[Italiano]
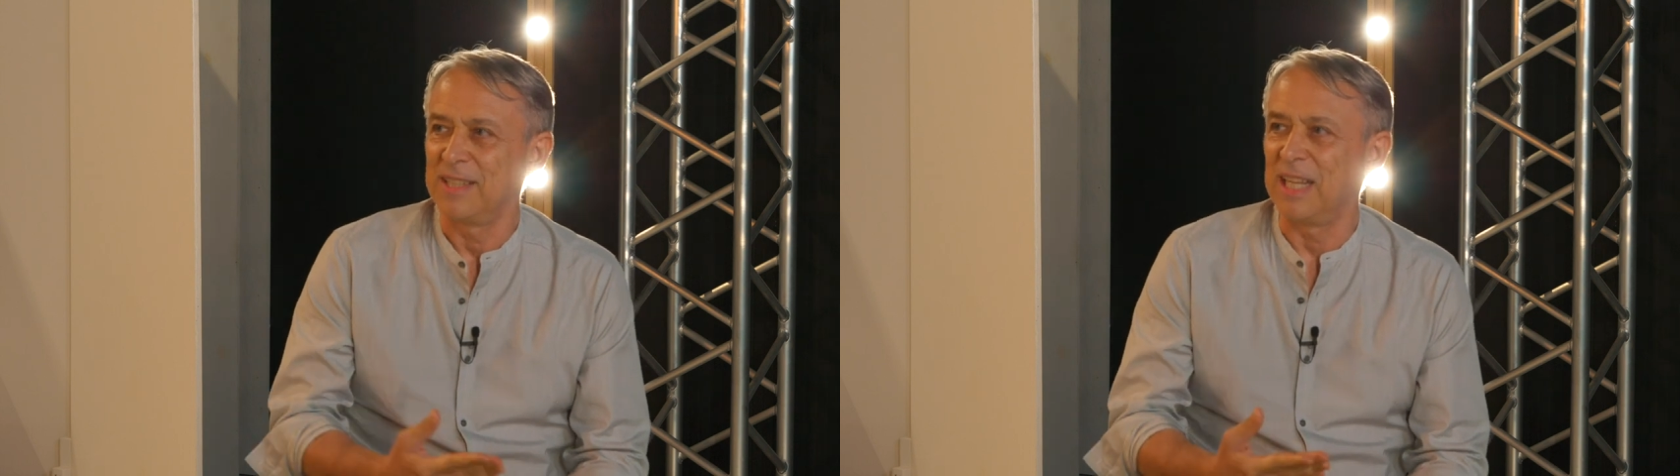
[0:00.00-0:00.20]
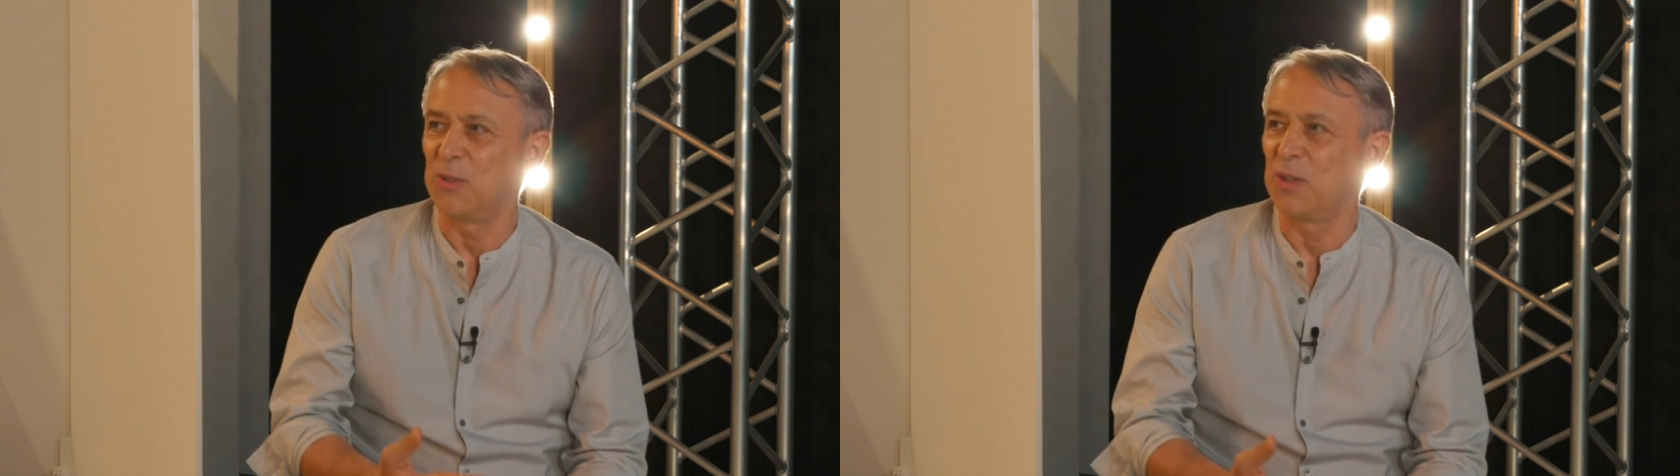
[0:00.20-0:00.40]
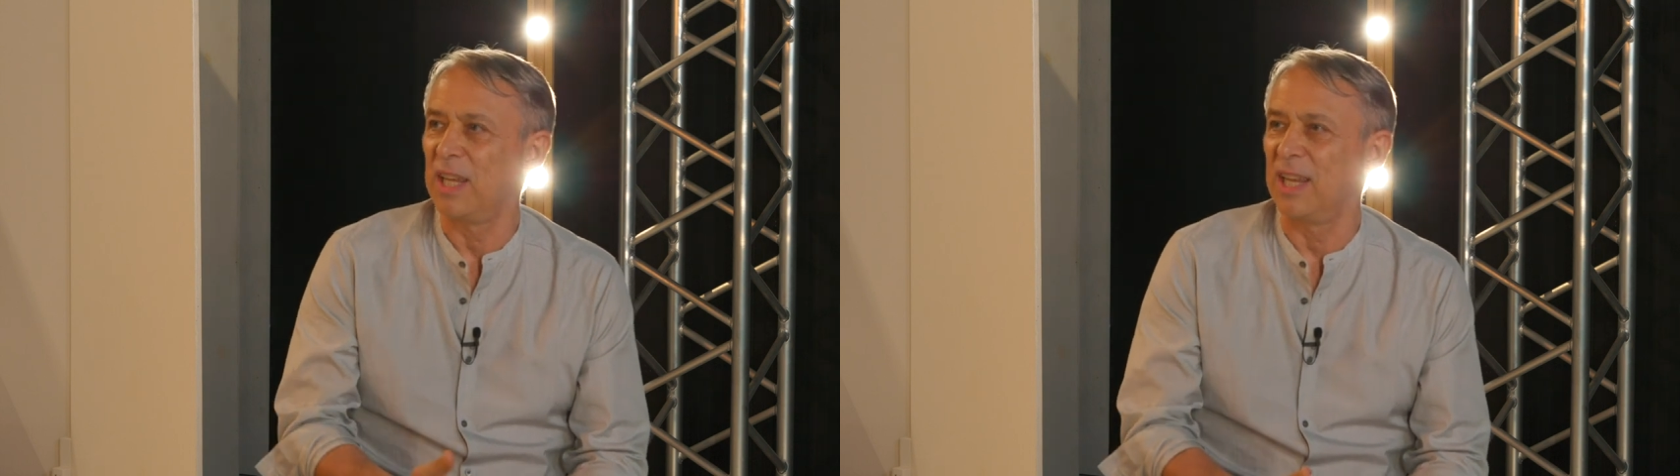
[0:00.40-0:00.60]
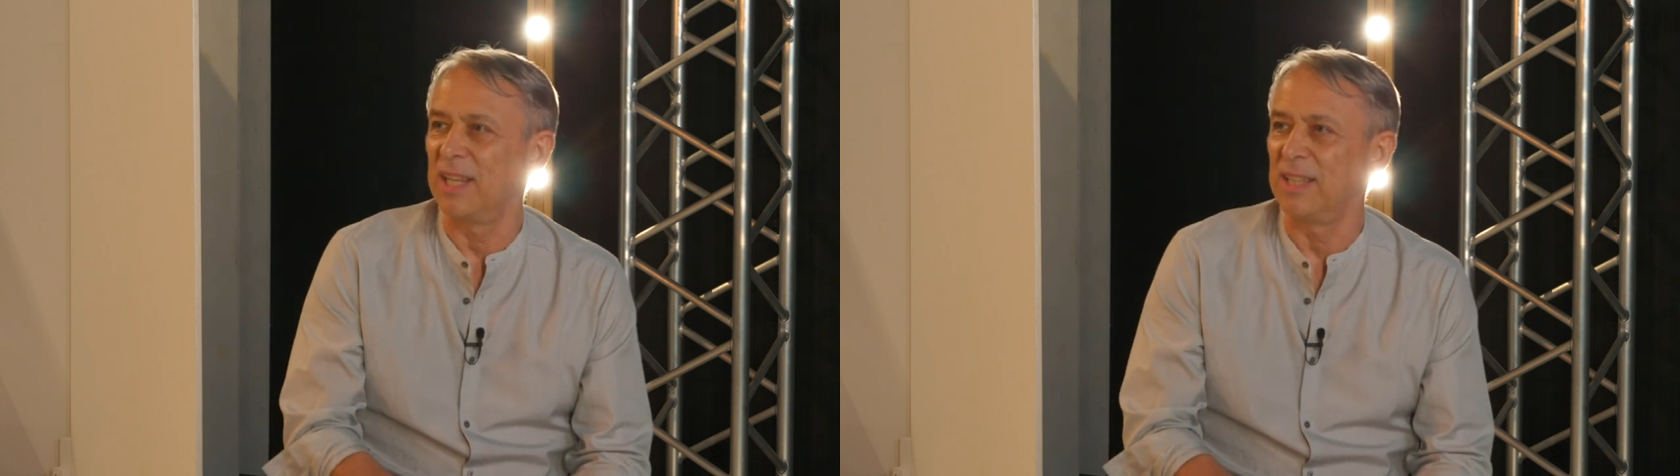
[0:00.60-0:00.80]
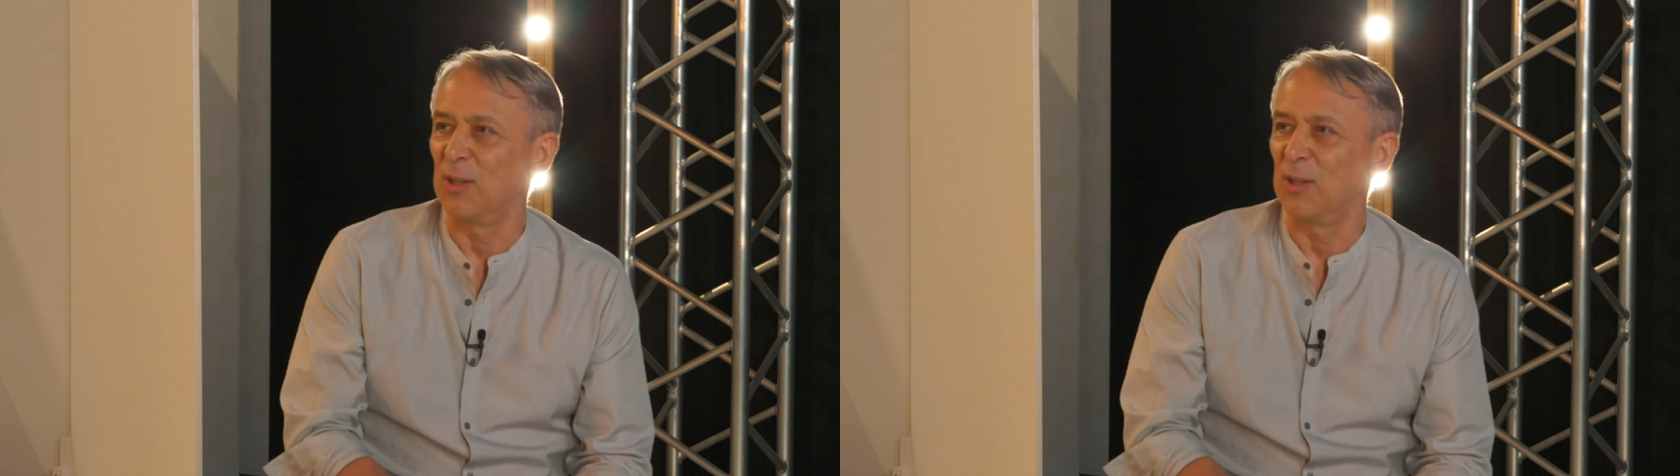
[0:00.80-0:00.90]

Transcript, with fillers: dato che il